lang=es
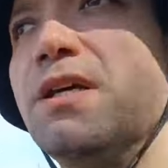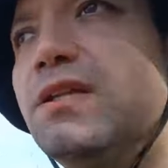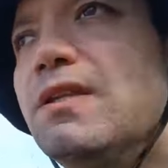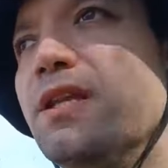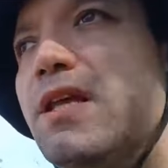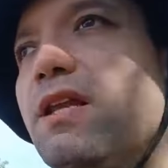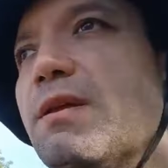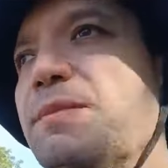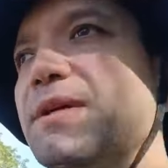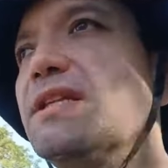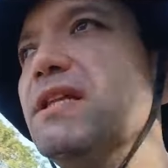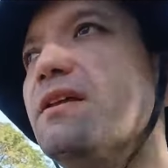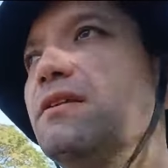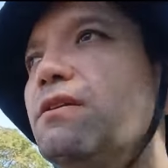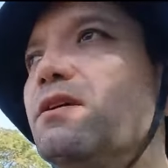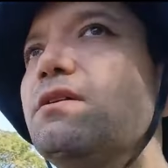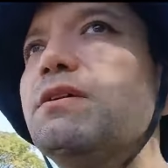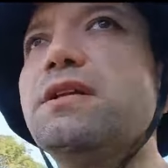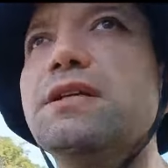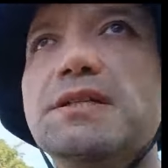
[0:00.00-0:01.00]
de
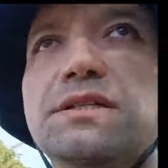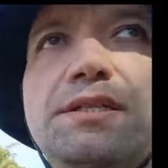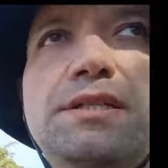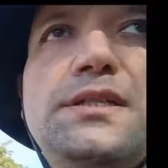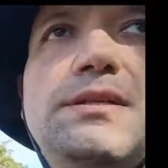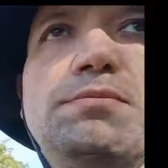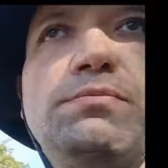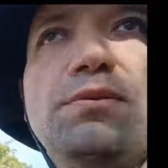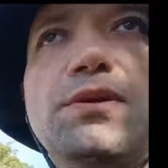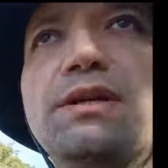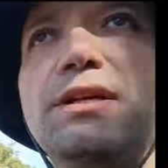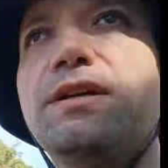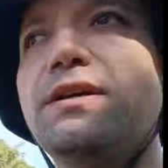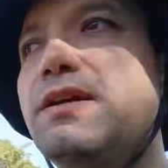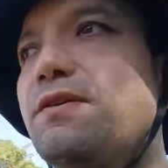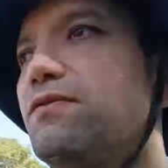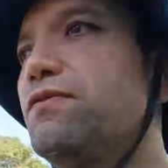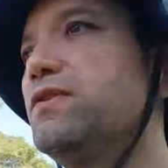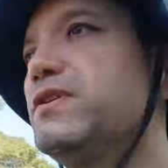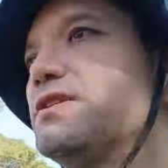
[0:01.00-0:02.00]
limitaciones,
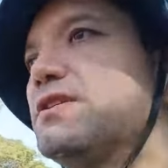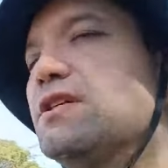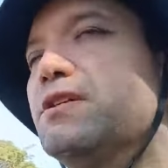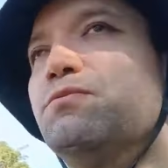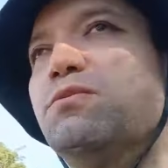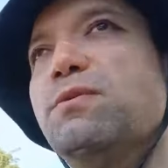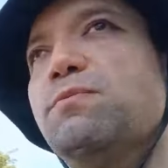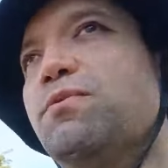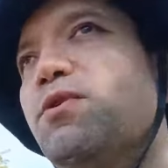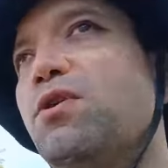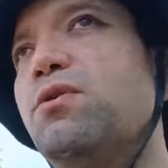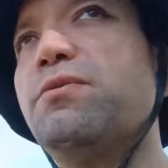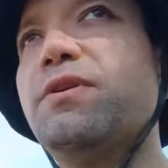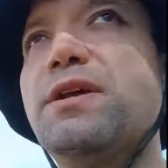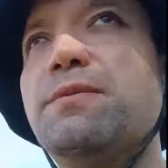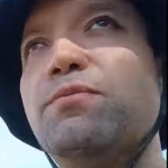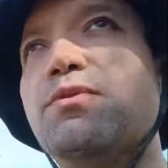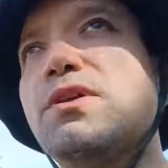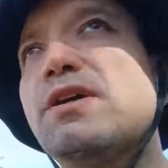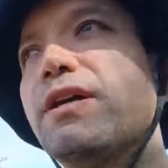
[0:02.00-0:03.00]
porque fuiste muy
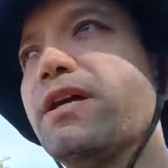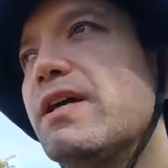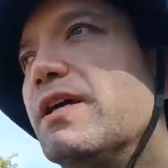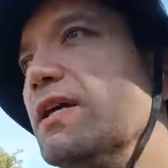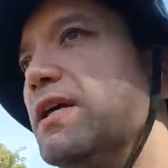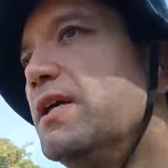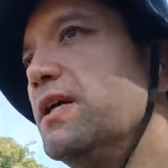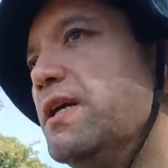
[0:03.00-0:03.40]
pobre, porque,